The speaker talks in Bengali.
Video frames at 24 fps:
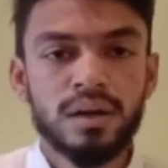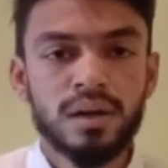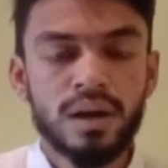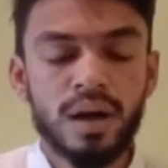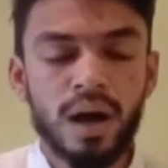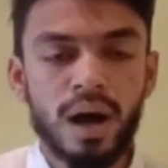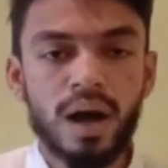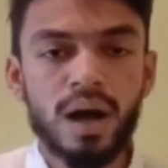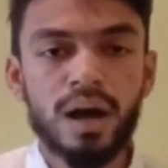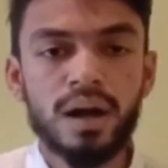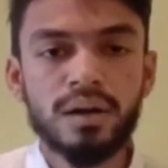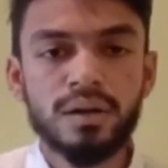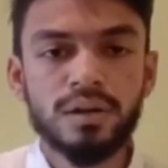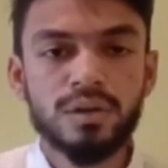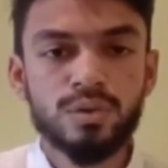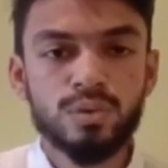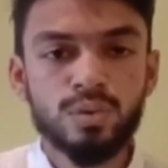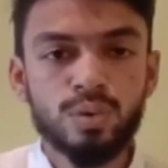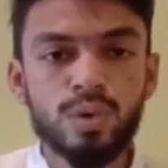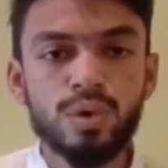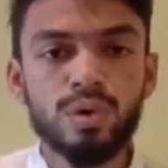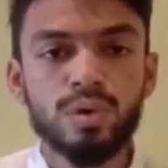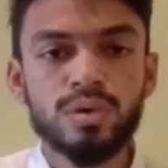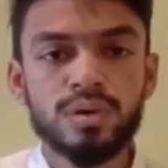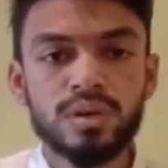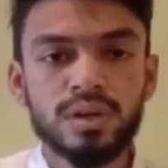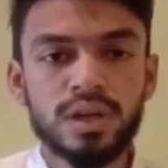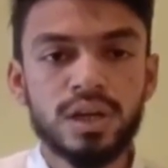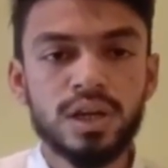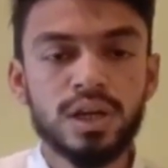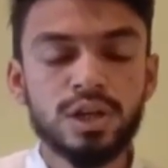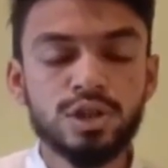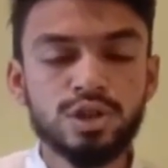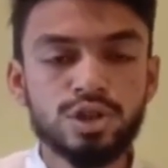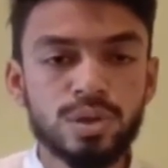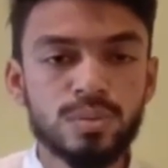গার্ড কুক
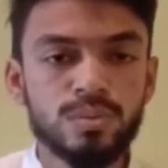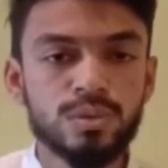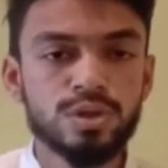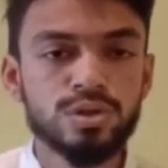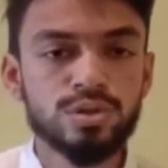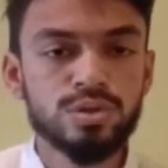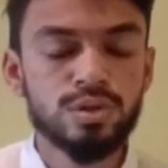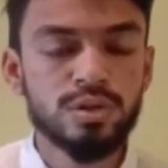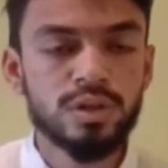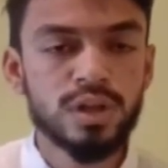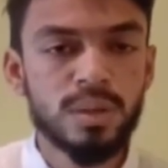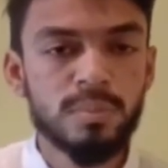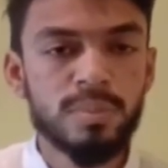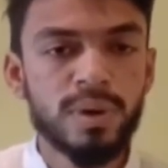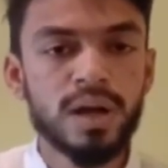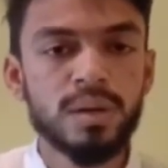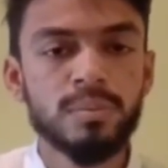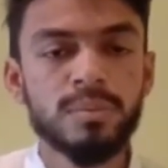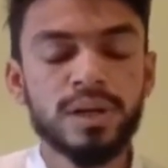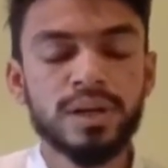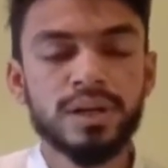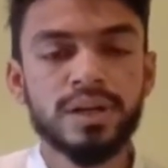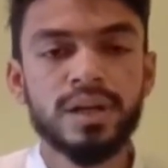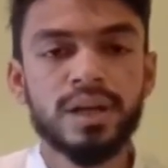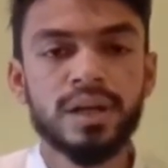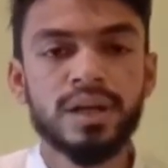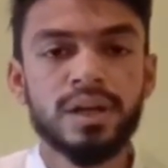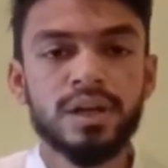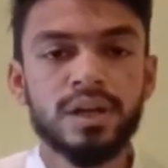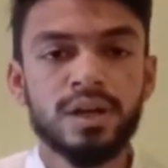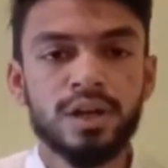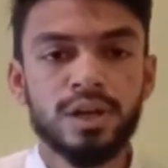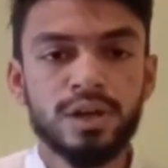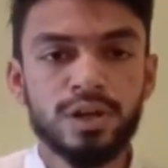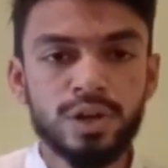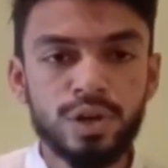এই সমস্ত ডিপার্টমেন্টে
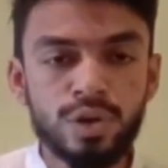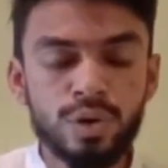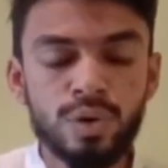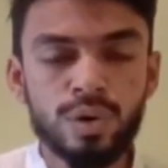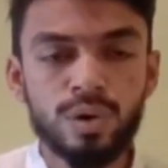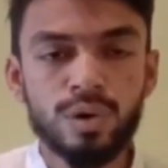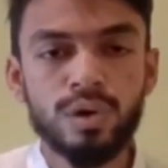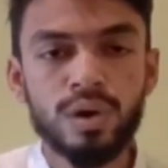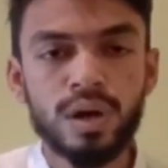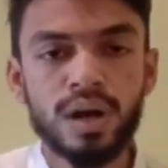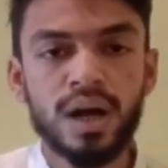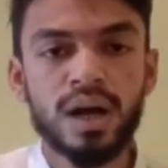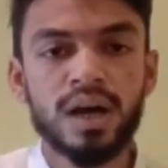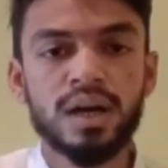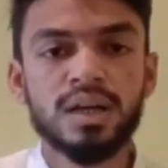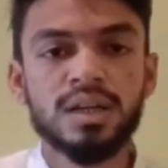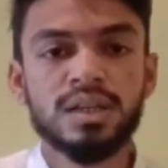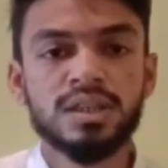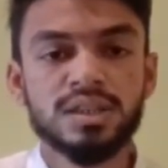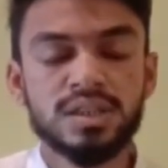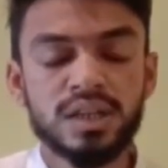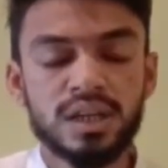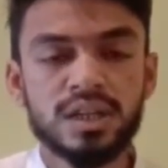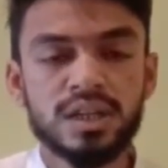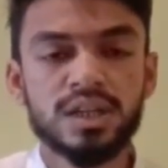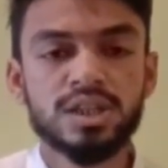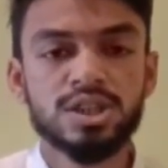নিয়োগ করা সেটা